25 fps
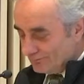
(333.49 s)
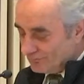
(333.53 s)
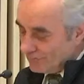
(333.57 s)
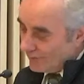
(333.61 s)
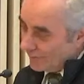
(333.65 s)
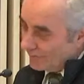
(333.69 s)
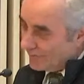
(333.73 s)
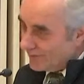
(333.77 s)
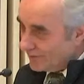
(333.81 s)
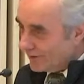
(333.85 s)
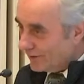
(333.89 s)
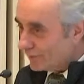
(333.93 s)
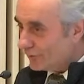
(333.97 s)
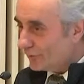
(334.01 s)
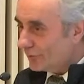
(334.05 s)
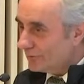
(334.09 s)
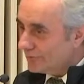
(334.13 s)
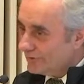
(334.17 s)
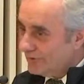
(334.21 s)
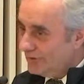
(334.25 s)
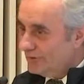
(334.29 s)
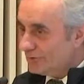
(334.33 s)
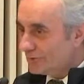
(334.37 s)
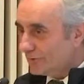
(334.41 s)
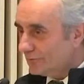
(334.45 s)
on reviendra sur le
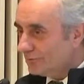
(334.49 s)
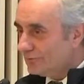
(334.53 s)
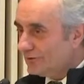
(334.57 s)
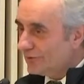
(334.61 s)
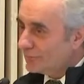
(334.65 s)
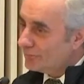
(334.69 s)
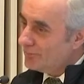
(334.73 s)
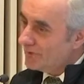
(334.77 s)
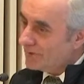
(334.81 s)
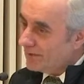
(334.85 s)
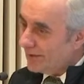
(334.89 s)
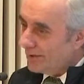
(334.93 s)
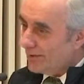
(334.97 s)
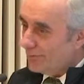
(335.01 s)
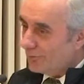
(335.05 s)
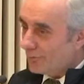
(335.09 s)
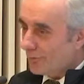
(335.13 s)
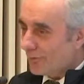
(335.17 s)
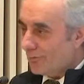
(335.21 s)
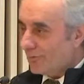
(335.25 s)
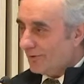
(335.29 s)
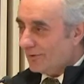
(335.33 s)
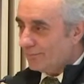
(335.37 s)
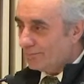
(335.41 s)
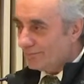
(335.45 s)
titre, on vous l'expliquera
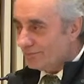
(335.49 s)
pourquoi,